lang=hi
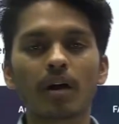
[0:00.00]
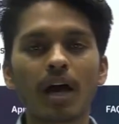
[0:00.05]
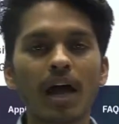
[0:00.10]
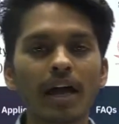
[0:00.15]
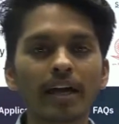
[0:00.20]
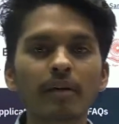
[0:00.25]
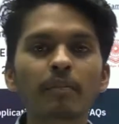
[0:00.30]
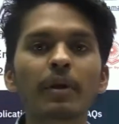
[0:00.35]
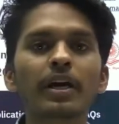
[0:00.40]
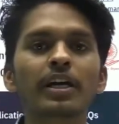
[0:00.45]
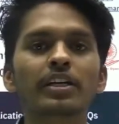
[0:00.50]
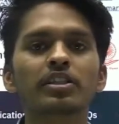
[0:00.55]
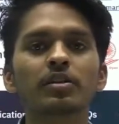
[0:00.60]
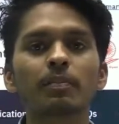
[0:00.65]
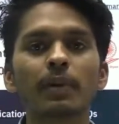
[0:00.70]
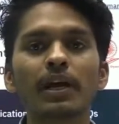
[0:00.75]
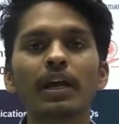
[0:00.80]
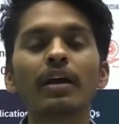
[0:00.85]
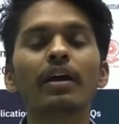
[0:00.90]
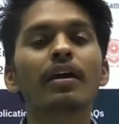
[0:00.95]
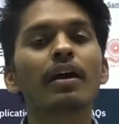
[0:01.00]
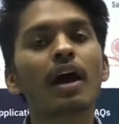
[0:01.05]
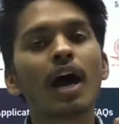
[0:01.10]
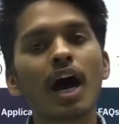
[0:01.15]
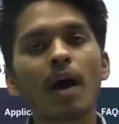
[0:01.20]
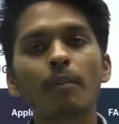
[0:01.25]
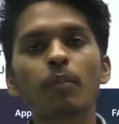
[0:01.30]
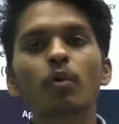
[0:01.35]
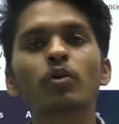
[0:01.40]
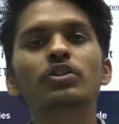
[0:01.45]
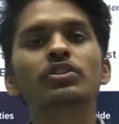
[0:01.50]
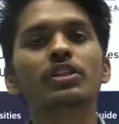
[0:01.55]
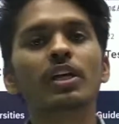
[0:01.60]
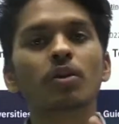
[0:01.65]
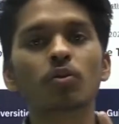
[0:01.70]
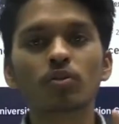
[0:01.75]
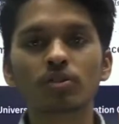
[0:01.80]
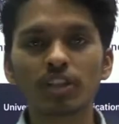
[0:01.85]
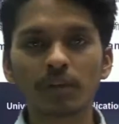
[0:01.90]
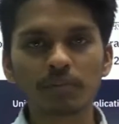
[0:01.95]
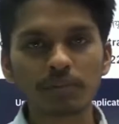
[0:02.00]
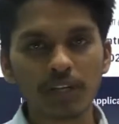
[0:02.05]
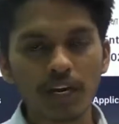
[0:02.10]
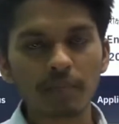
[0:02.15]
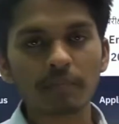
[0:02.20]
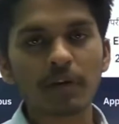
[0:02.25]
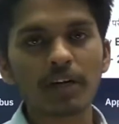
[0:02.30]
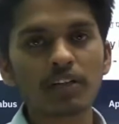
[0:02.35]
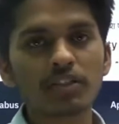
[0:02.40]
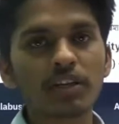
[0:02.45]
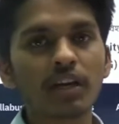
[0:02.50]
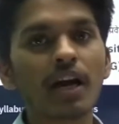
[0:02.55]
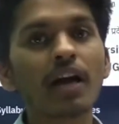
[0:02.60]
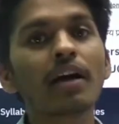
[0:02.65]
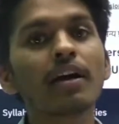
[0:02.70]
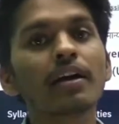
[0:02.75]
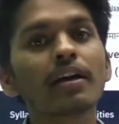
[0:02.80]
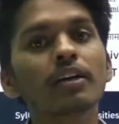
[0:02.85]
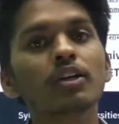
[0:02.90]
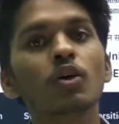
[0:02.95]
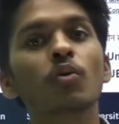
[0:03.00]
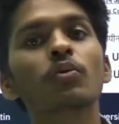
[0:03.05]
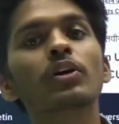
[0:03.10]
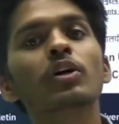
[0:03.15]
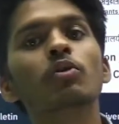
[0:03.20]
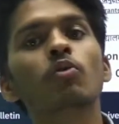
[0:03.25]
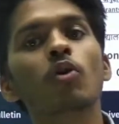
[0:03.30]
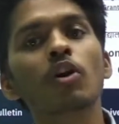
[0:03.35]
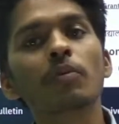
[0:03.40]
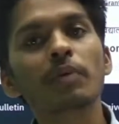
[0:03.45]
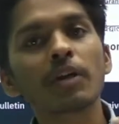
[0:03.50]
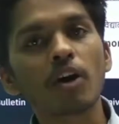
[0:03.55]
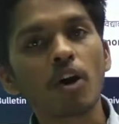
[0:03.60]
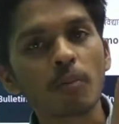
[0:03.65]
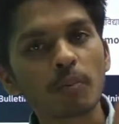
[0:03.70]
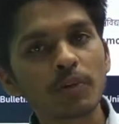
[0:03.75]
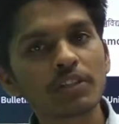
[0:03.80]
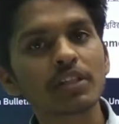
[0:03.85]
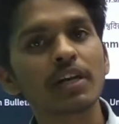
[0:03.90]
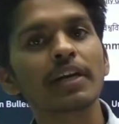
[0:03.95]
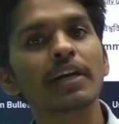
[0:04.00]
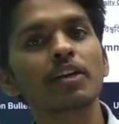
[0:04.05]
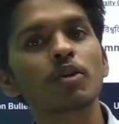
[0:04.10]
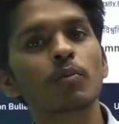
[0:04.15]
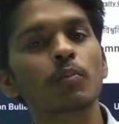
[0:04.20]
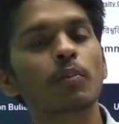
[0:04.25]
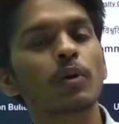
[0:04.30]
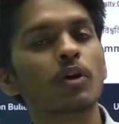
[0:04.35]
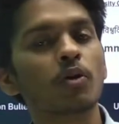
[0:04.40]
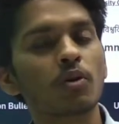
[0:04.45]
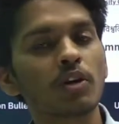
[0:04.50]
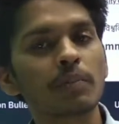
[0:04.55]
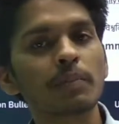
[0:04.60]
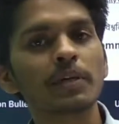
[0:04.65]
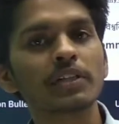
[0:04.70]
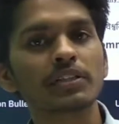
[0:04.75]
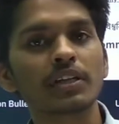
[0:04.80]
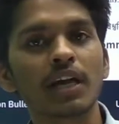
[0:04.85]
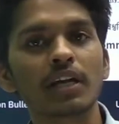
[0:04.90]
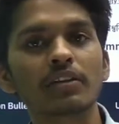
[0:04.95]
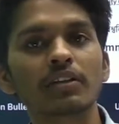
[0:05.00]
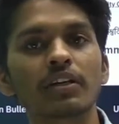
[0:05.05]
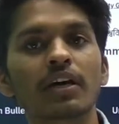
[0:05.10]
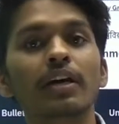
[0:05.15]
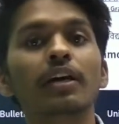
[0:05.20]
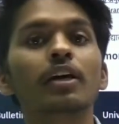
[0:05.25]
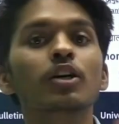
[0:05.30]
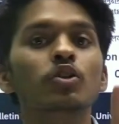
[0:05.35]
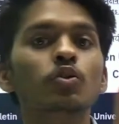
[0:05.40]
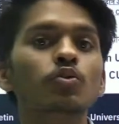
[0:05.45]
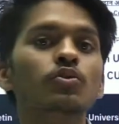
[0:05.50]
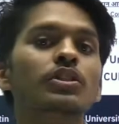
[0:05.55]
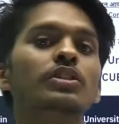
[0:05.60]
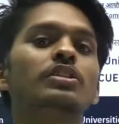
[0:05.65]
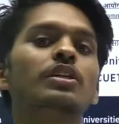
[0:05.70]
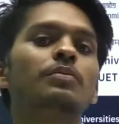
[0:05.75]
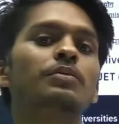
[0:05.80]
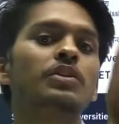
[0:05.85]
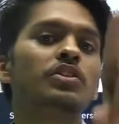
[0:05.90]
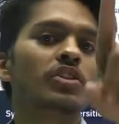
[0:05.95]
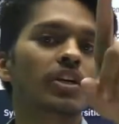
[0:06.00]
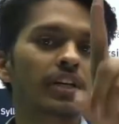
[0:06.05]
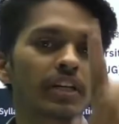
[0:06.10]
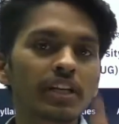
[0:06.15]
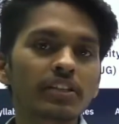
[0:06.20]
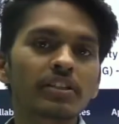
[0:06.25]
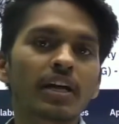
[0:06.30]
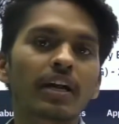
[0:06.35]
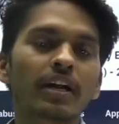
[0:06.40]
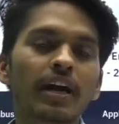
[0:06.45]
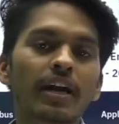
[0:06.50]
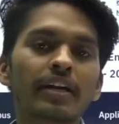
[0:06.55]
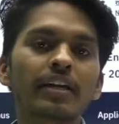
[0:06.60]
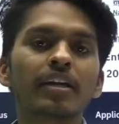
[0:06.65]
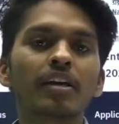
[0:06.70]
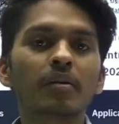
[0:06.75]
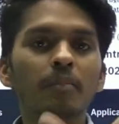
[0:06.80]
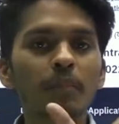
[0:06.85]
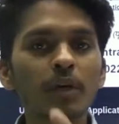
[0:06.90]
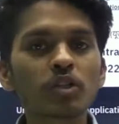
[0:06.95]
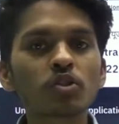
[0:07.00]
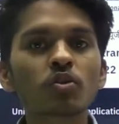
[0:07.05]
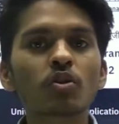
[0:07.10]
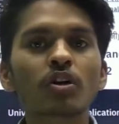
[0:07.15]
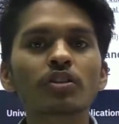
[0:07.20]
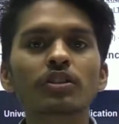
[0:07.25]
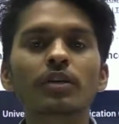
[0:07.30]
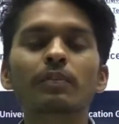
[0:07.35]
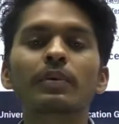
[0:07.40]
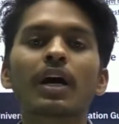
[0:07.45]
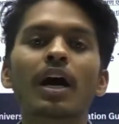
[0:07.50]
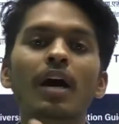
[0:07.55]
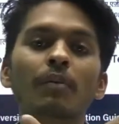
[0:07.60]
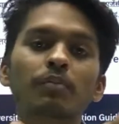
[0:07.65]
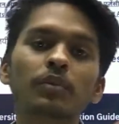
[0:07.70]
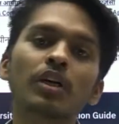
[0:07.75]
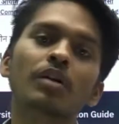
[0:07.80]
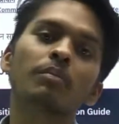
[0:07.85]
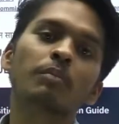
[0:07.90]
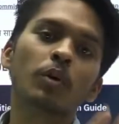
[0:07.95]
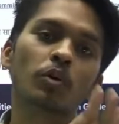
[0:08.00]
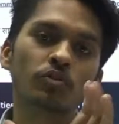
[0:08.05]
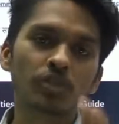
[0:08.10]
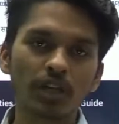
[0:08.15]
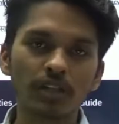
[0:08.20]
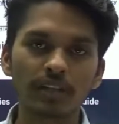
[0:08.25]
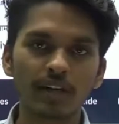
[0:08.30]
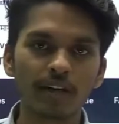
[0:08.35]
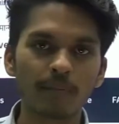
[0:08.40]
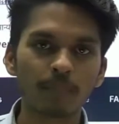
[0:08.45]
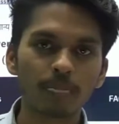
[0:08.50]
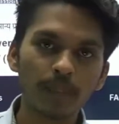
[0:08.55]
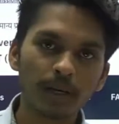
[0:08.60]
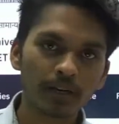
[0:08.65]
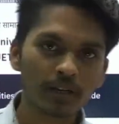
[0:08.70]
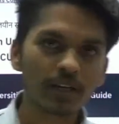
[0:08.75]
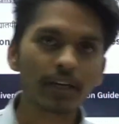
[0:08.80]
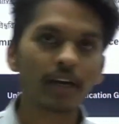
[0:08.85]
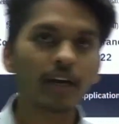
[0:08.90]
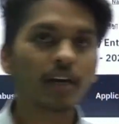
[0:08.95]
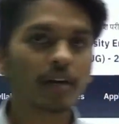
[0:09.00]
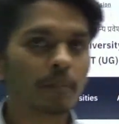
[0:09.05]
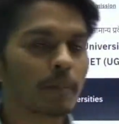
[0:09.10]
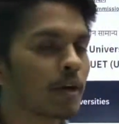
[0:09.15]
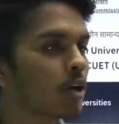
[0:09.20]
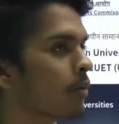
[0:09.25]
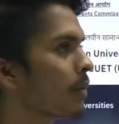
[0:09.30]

आगे बढ़ने से पहले आप लोग इस चैनल को सब्सक्राइब कर लीजिएगा क्योंकि कोई भी ऑफिशियल नोटिफिकेशन आती है तो उसकी सबसे सटीक जानकारी बेचू कॉन्सेप्ट आप तक पहुंचाता है ठीक है वीडियो